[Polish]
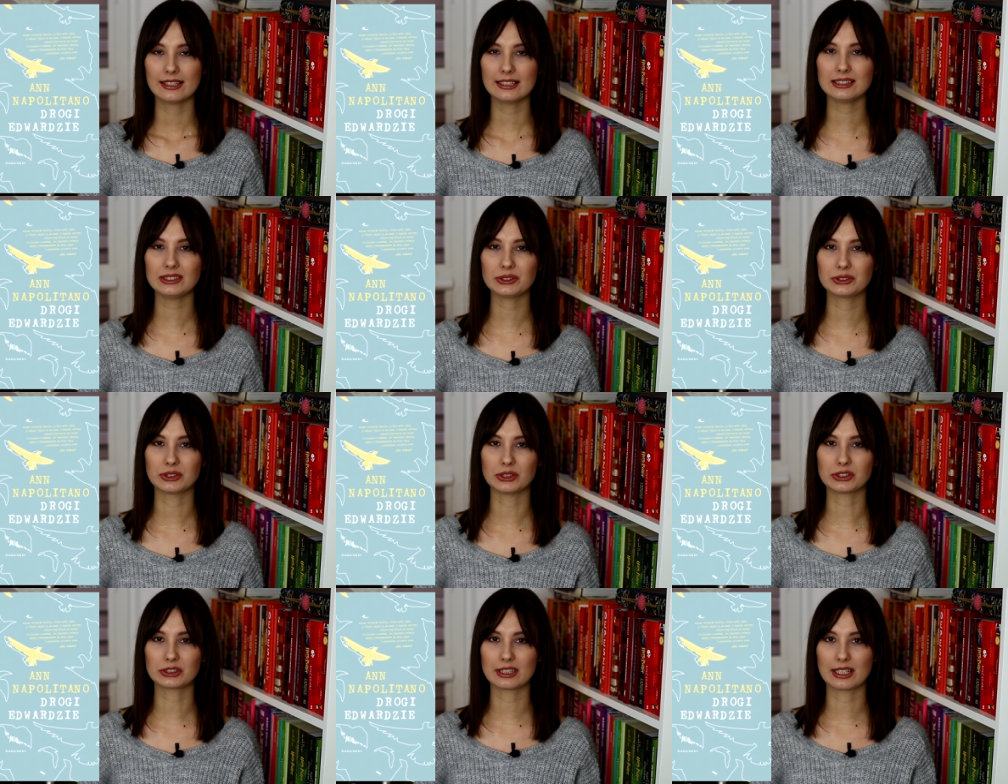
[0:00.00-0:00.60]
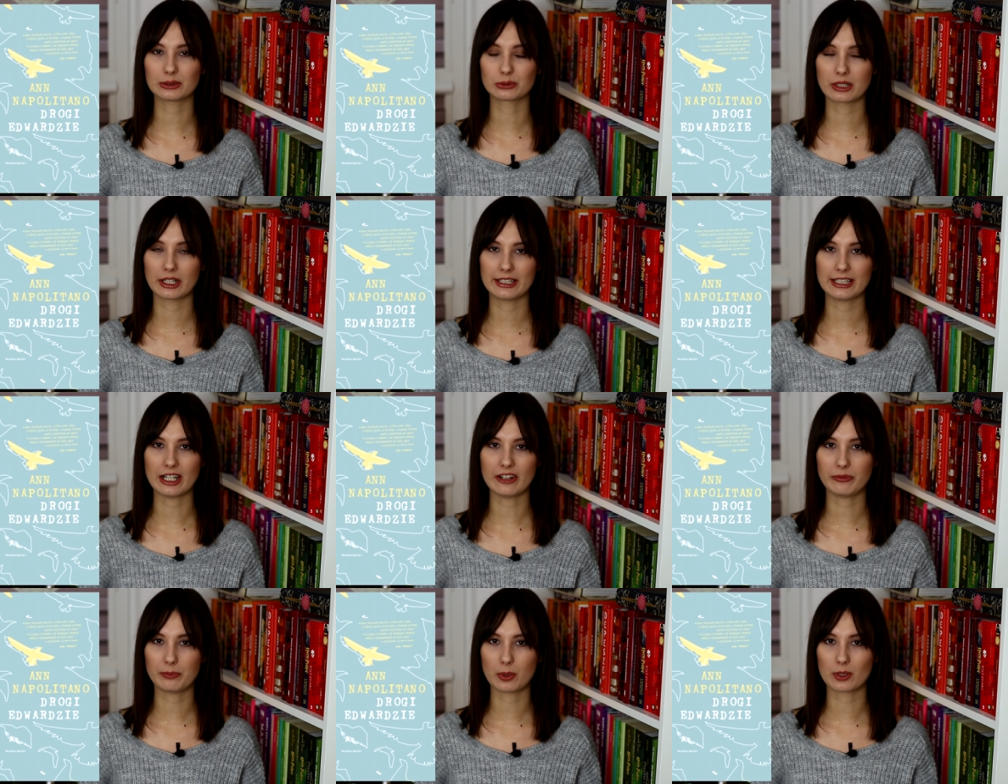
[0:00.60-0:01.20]
Jest to książka, której
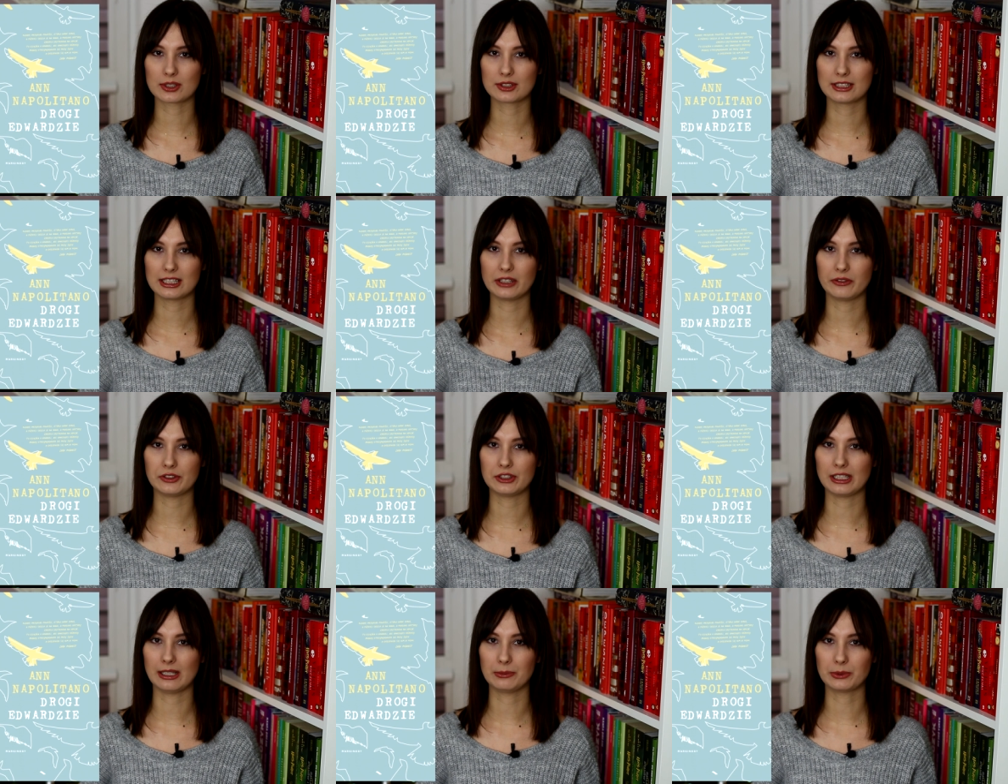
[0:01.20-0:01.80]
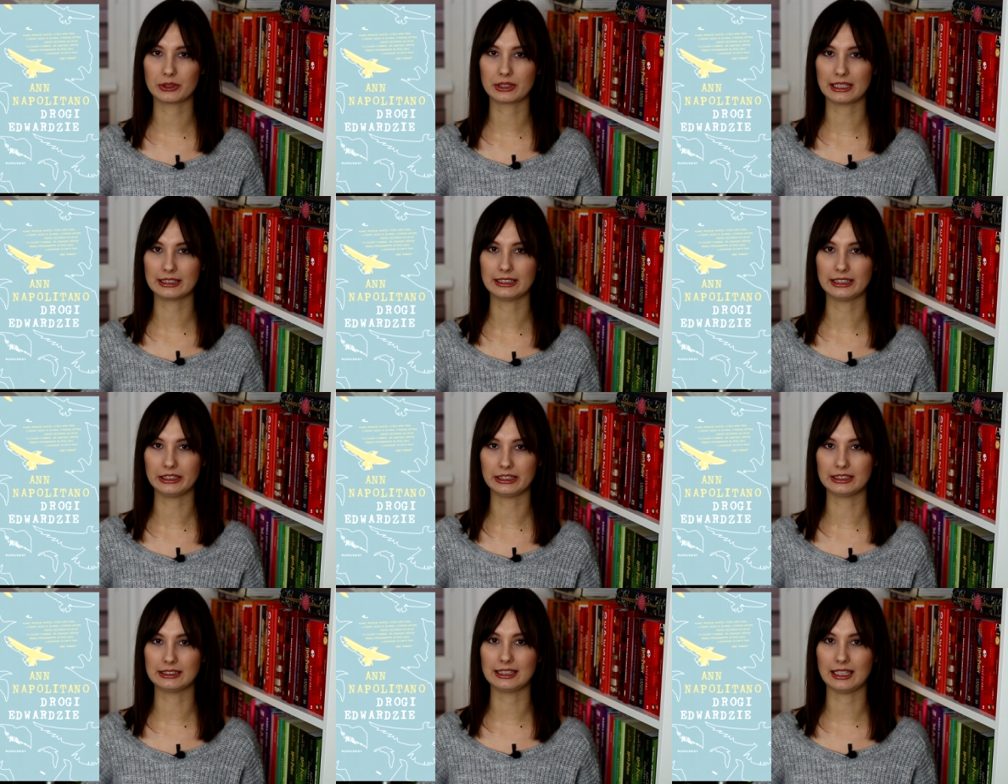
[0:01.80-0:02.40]
ja w Polsce nie widziałam totalnie
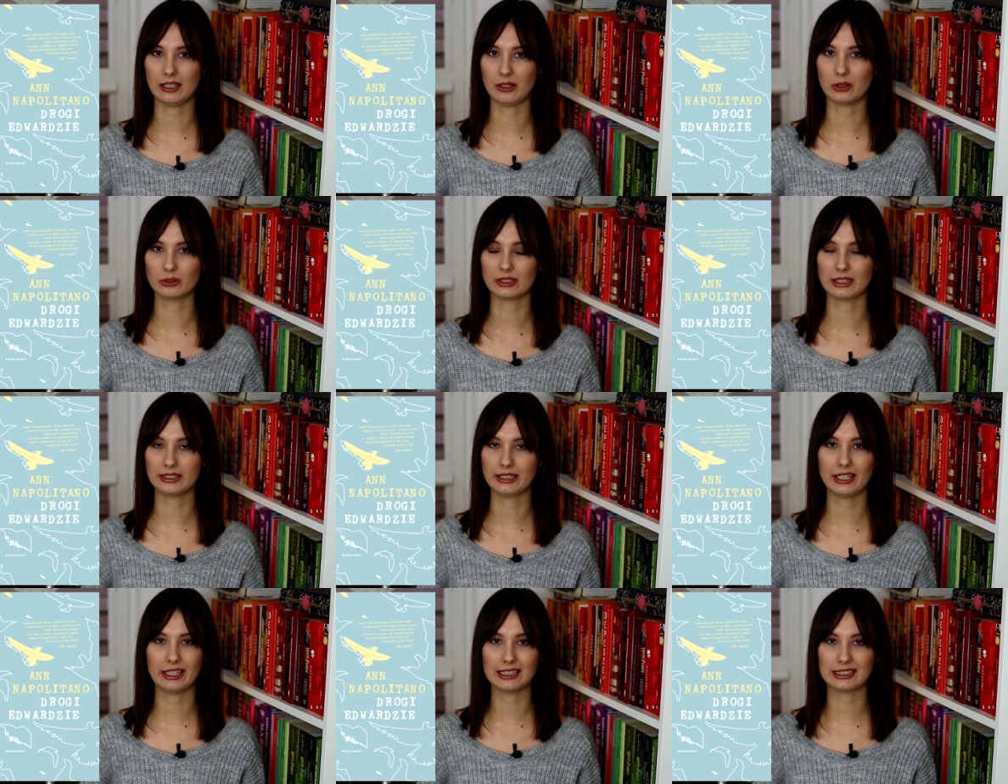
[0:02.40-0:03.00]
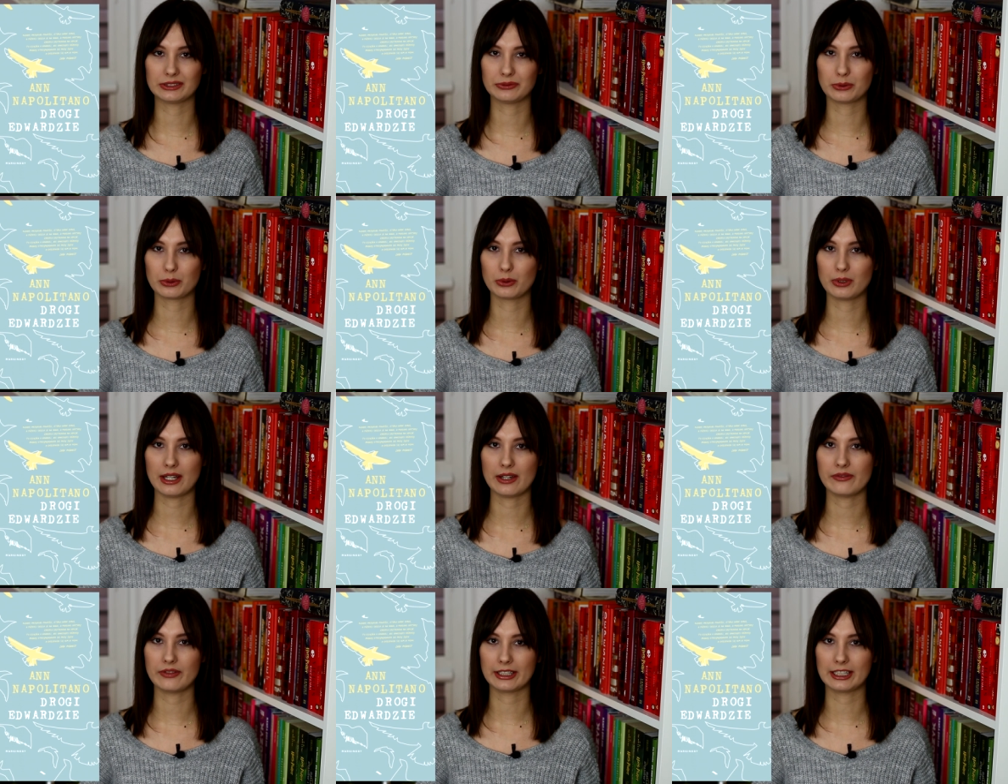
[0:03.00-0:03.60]
nigdzie, ona nie jest w
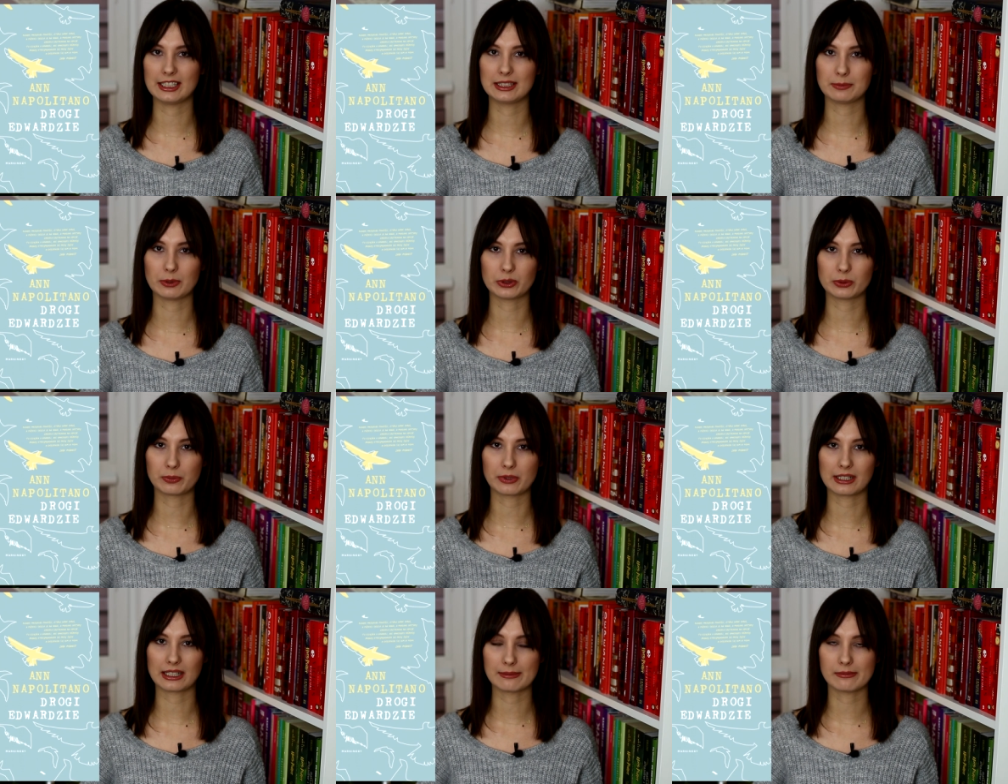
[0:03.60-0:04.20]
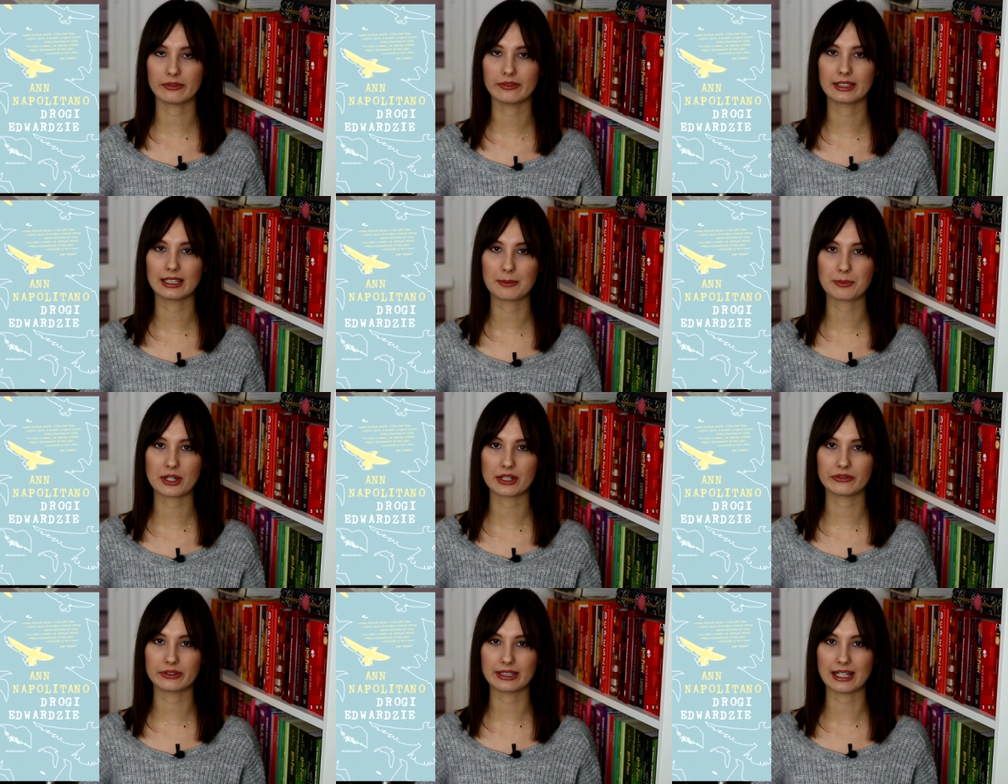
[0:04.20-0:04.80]
ogóle w jakiś sposób reklamowana
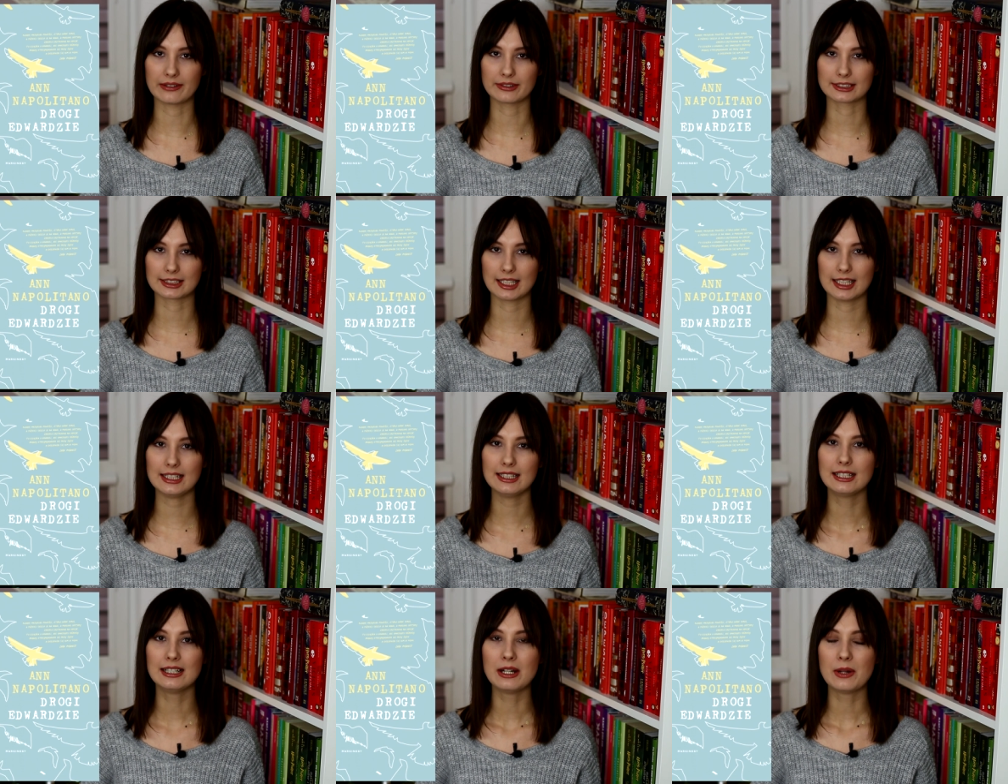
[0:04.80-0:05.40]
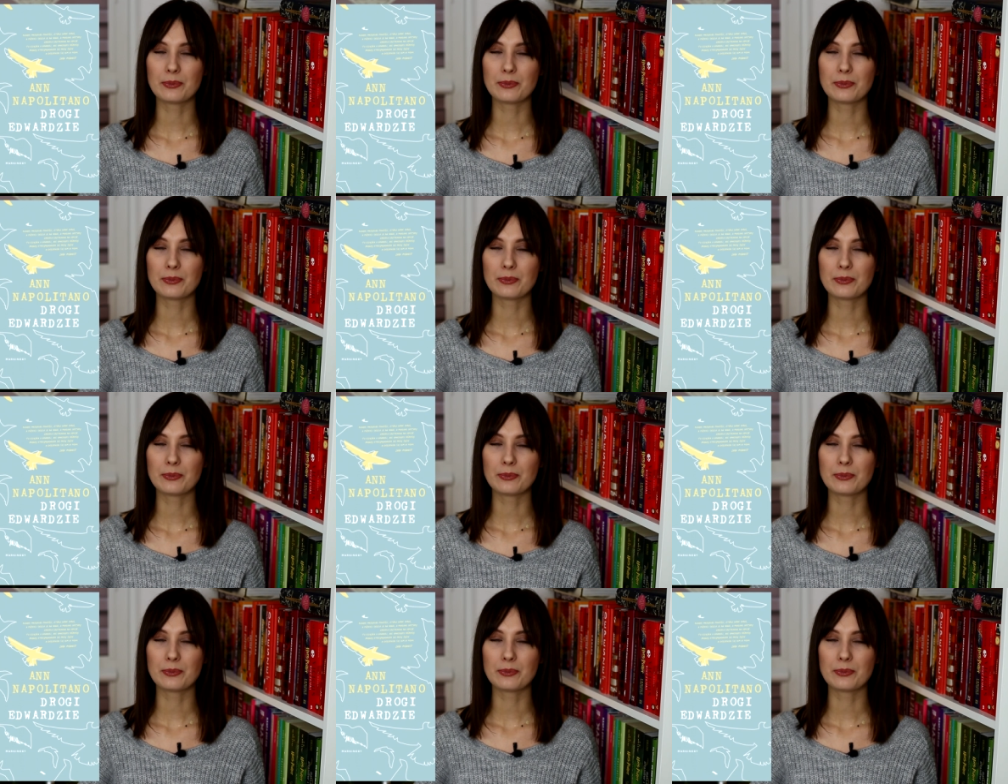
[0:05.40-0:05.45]
przez wydawcę,